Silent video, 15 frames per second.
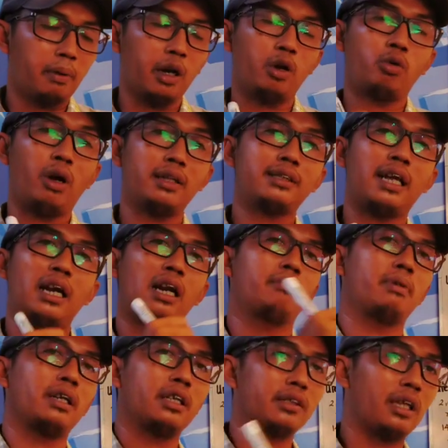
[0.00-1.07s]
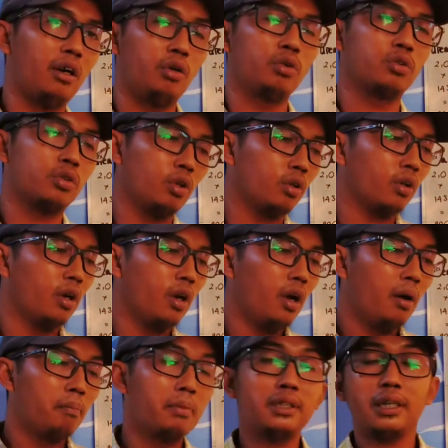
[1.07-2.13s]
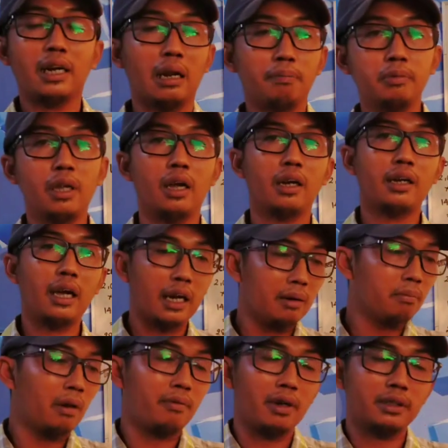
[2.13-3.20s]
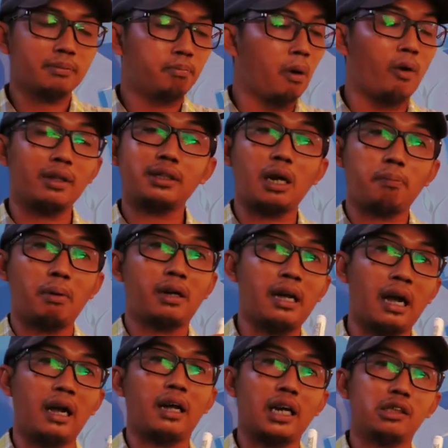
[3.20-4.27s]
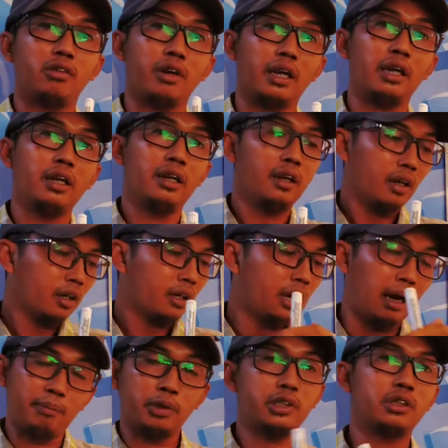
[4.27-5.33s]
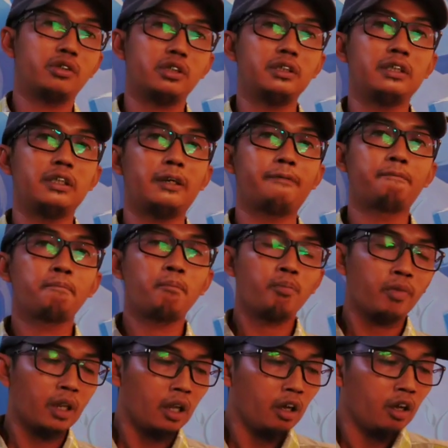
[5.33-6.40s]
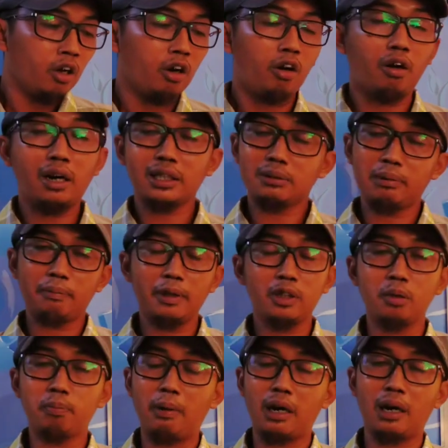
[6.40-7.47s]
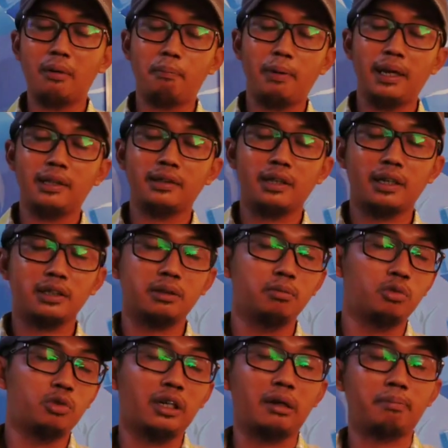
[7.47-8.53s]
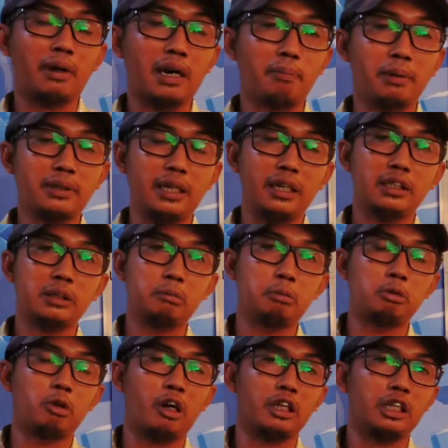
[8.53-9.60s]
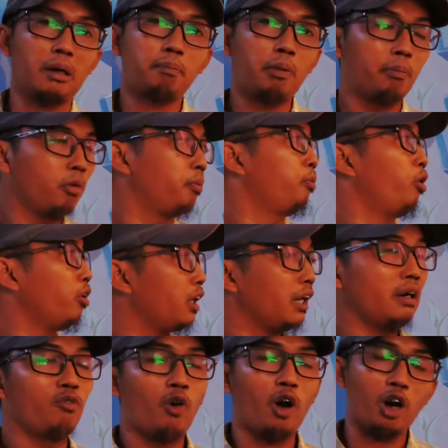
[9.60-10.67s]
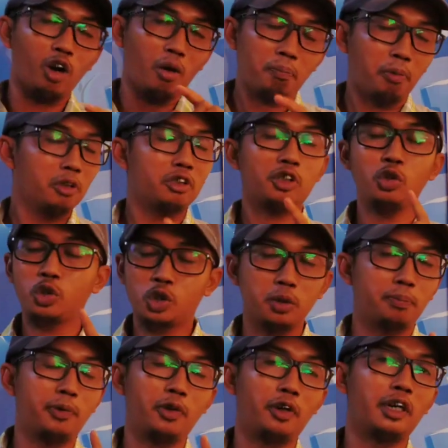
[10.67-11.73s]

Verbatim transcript: peluang tanaman kita untuk menyerapnya karena bahwa terpegang erat oleh gambut itu sendiri. Oleh sebab itu para planter semua dan para petani semuanya pemupukan walaupun 75